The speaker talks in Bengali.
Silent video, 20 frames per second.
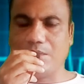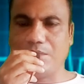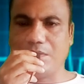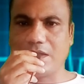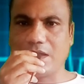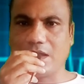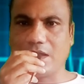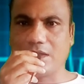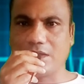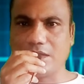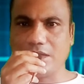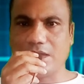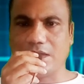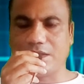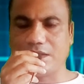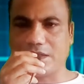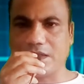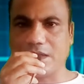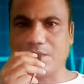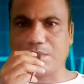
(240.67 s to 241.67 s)
বিকাল তিনটা
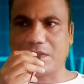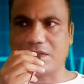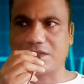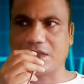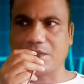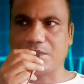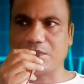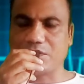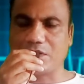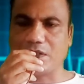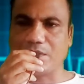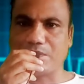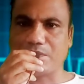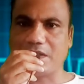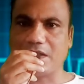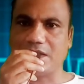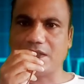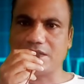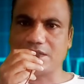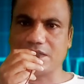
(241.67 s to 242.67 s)
থেকে পাঁচটার ভিতরে আপনি
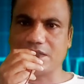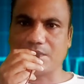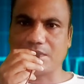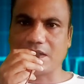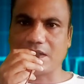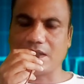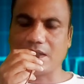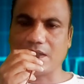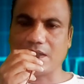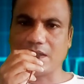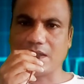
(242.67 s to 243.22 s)
এই সেবাটা